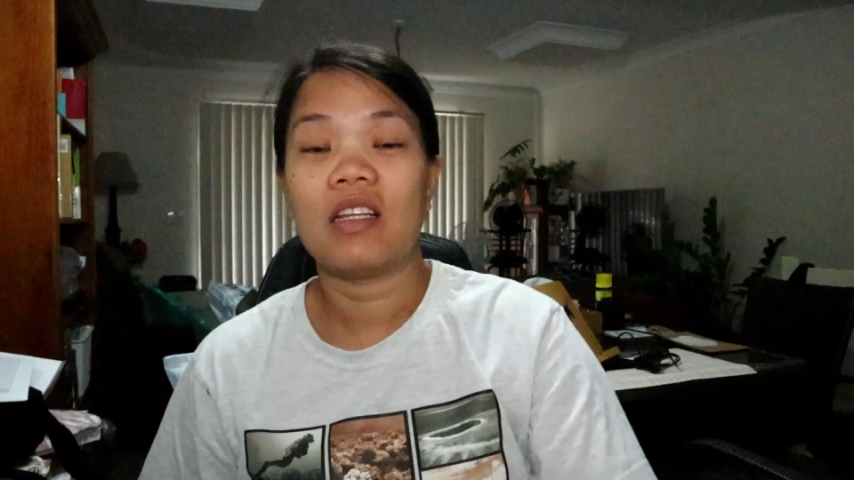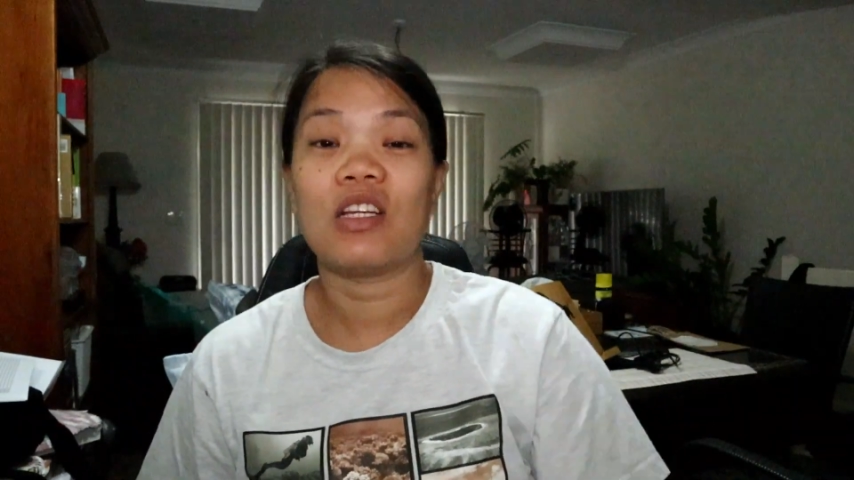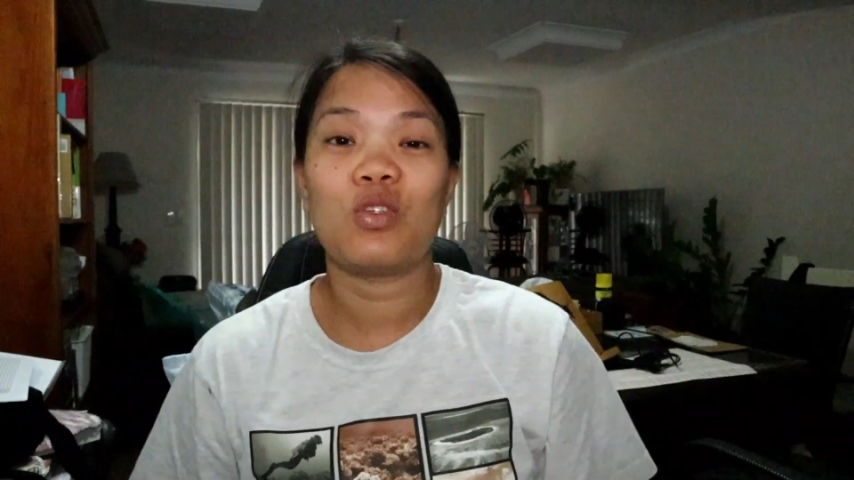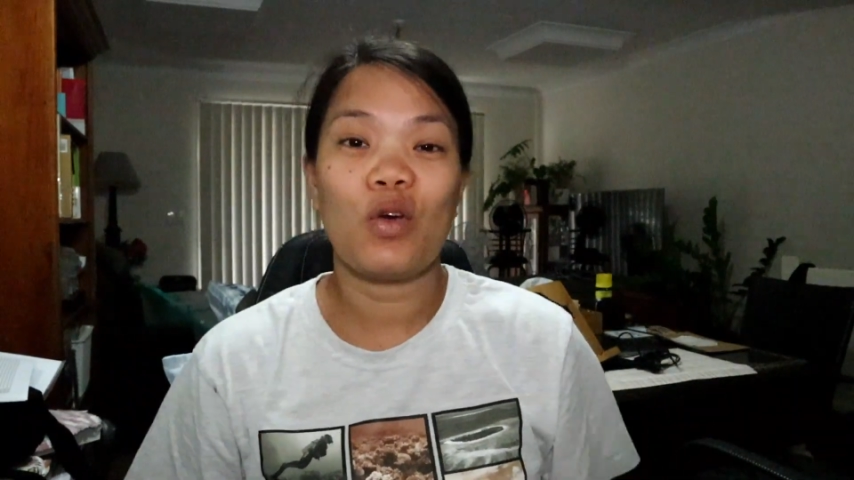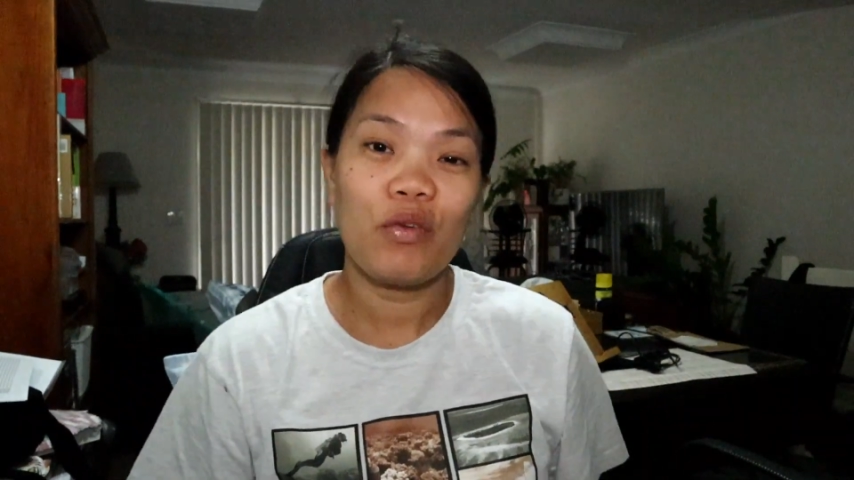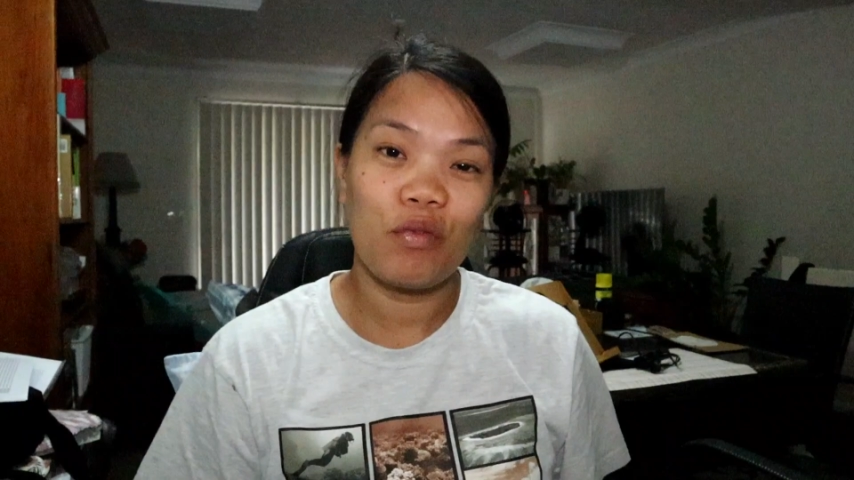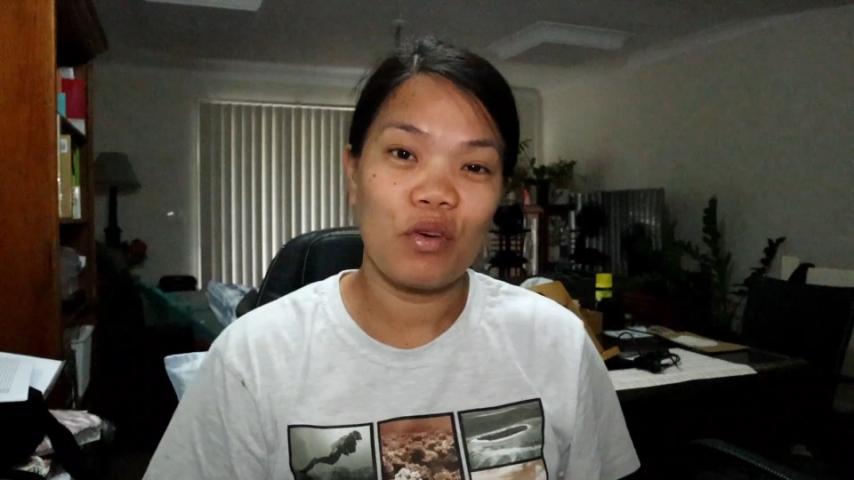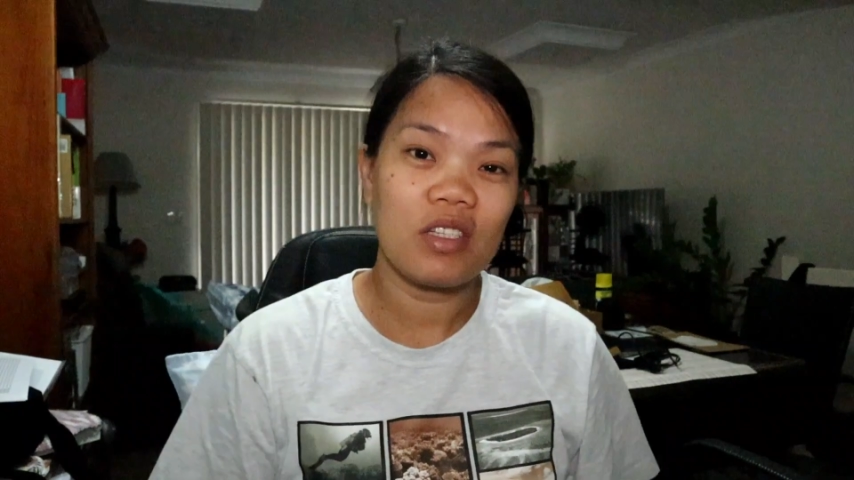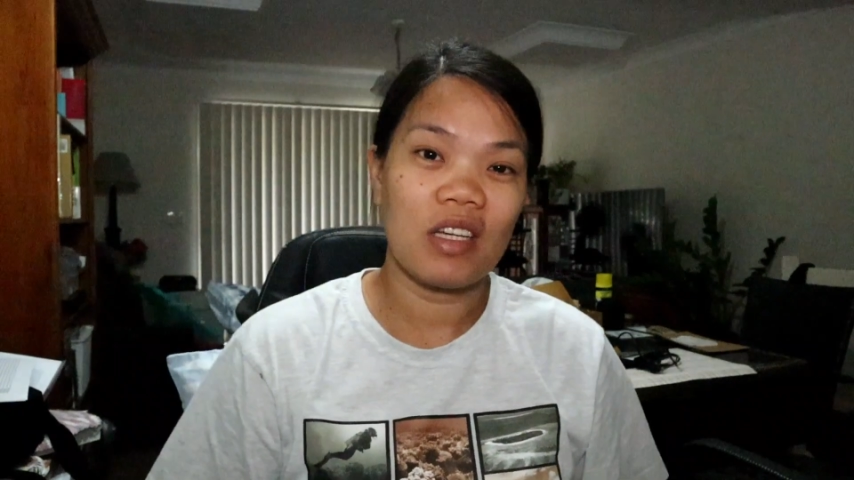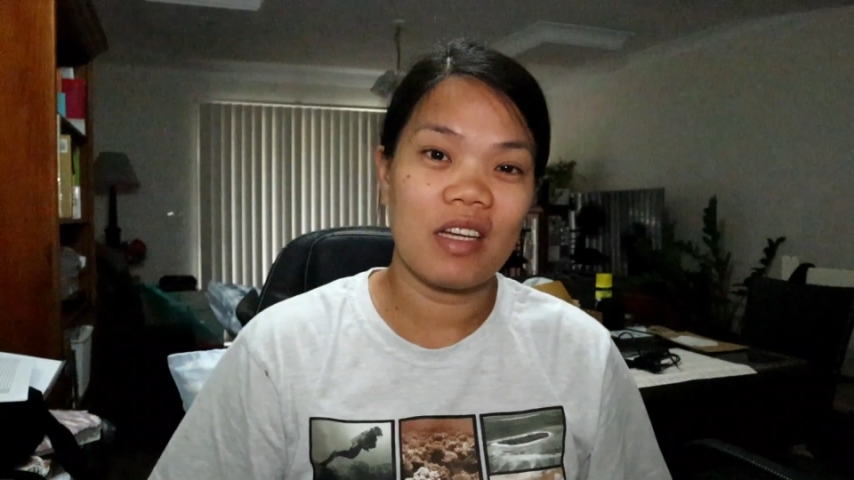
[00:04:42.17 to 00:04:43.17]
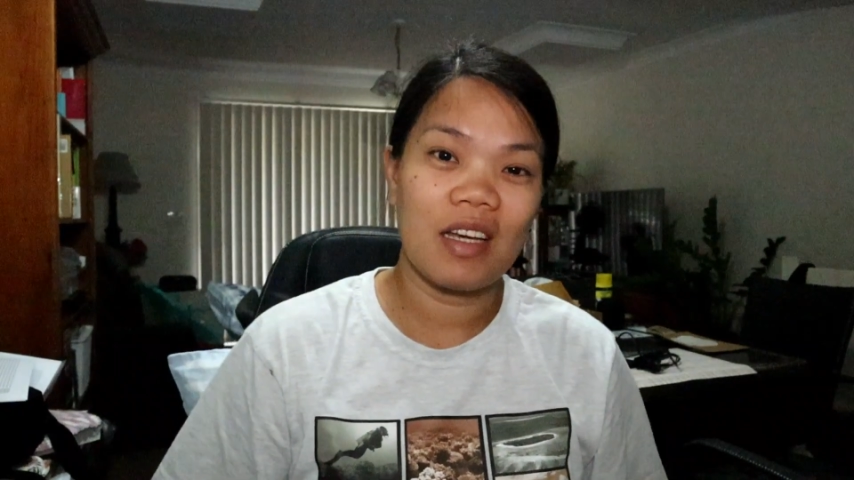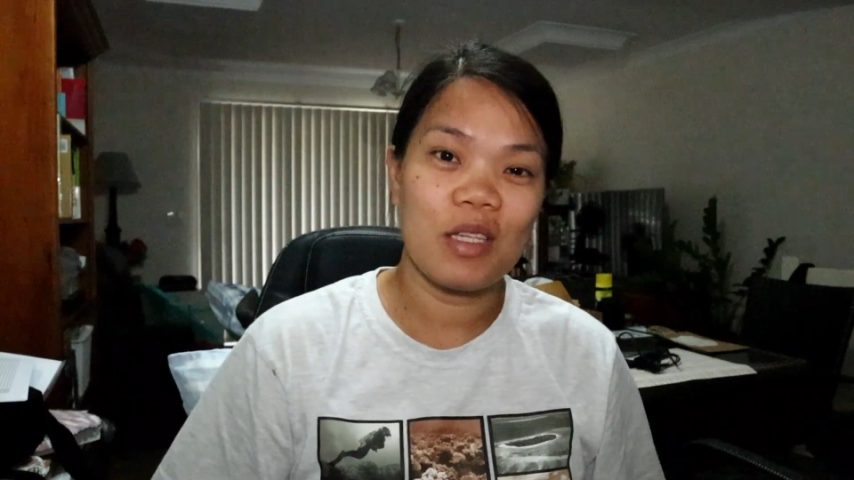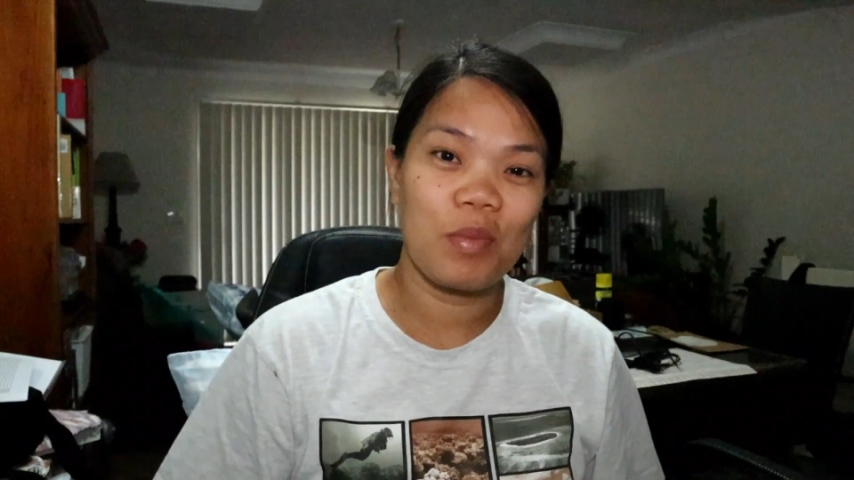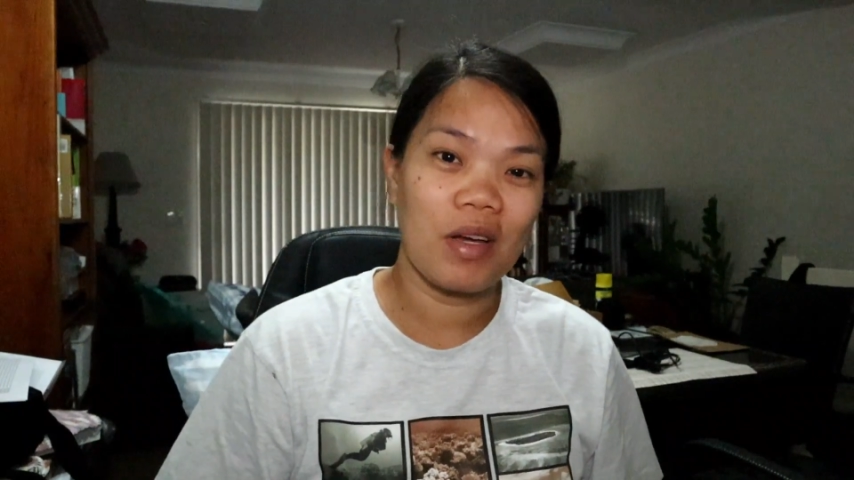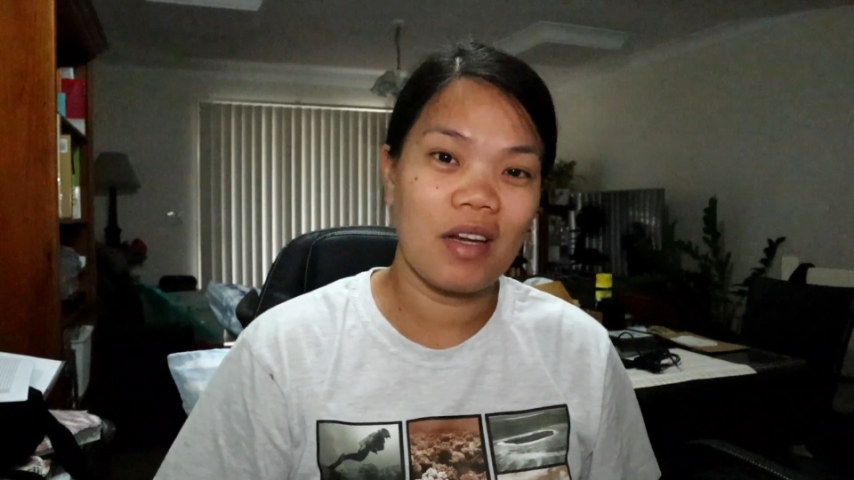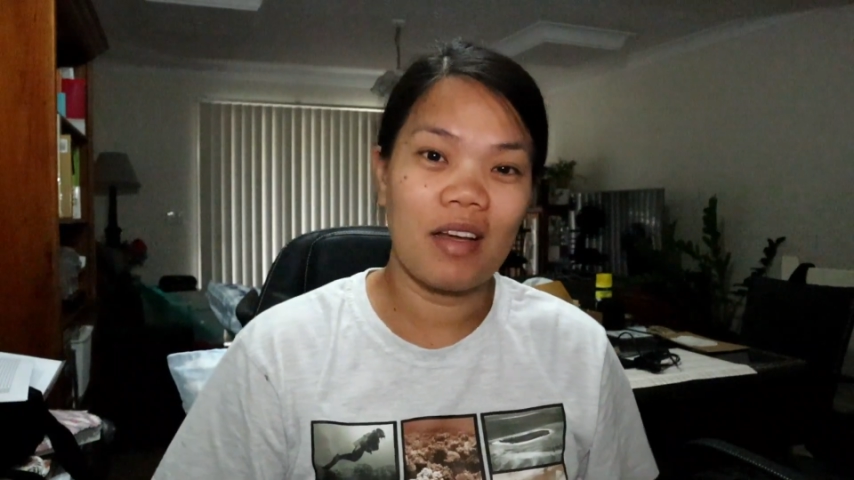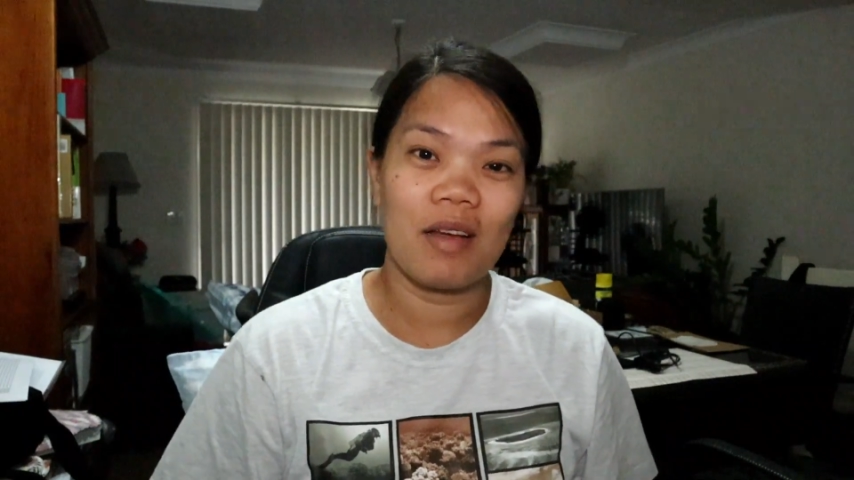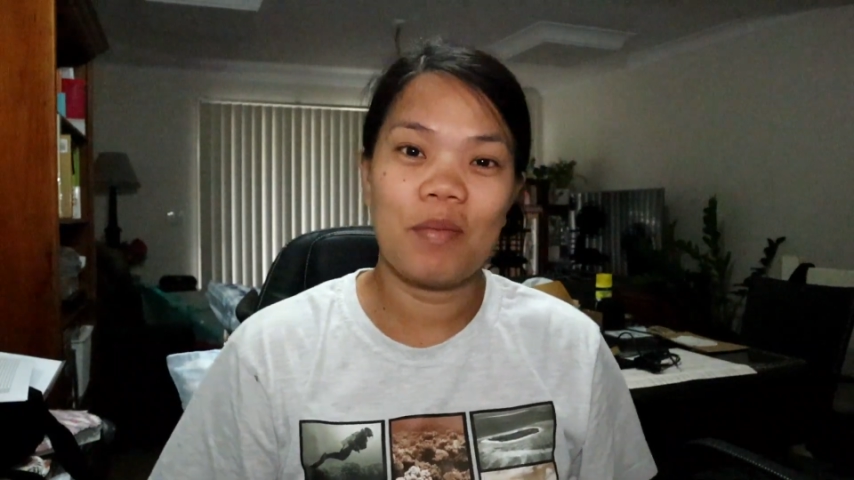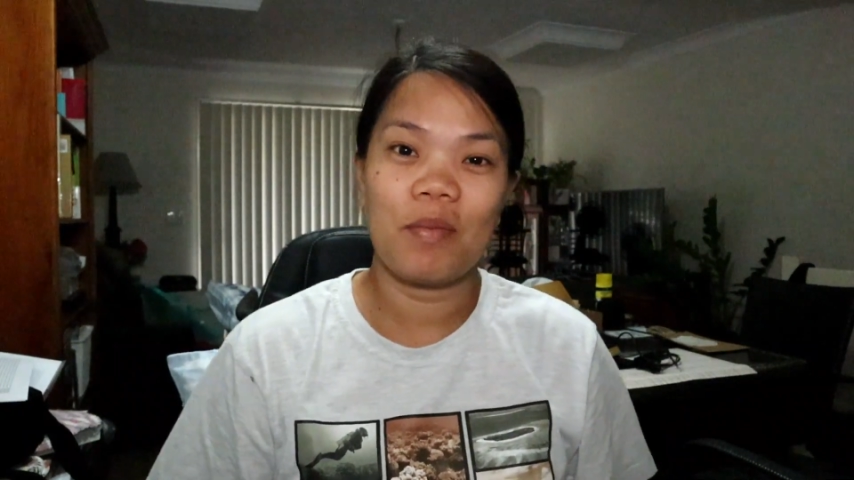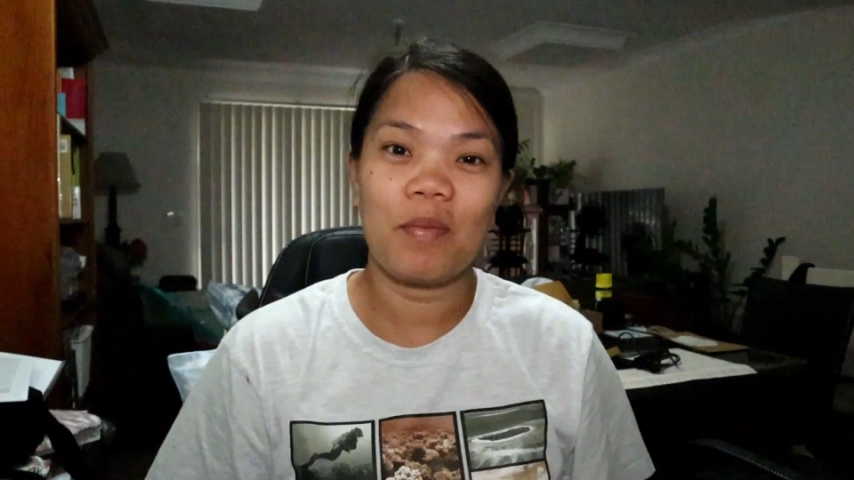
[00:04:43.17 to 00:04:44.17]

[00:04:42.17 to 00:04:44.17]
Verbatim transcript: Nag-join force sila guys para